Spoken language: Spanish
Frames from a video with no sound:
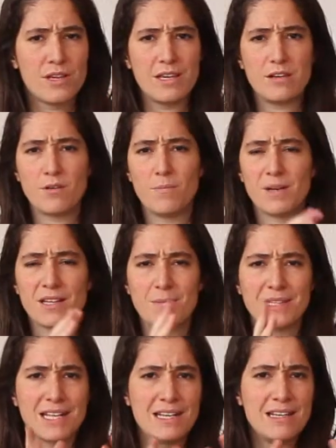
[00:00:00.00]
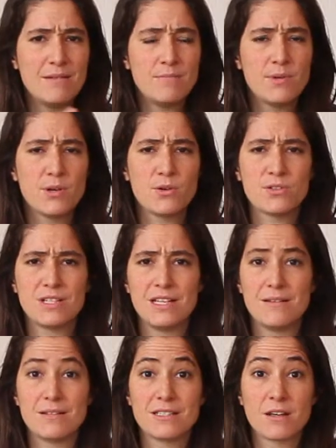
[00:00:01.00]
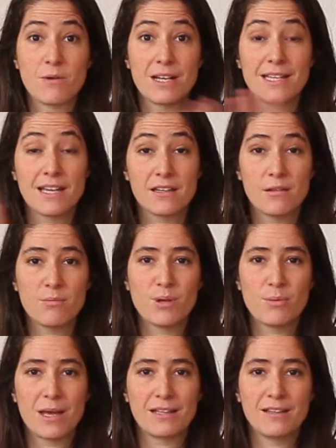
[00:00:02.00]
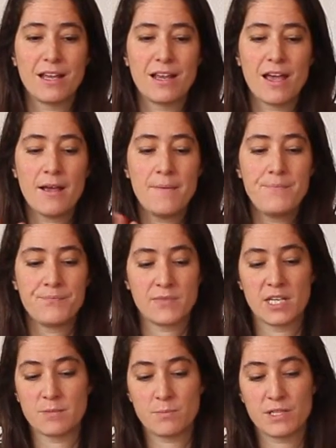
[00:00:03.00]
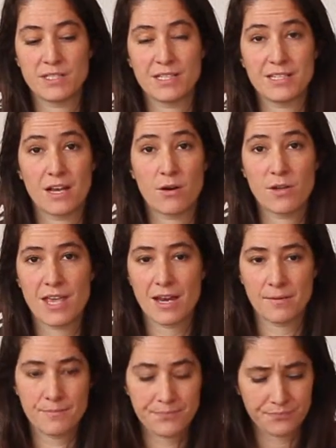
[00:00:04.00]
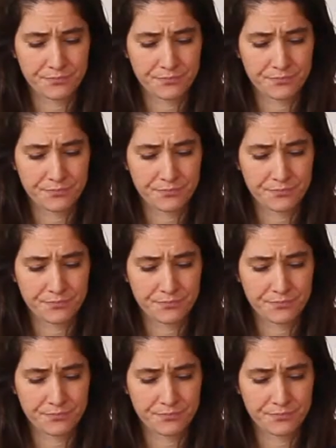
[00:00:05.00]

y completamente limpios y libres de cualquier tipo de bacteria, después desarrollan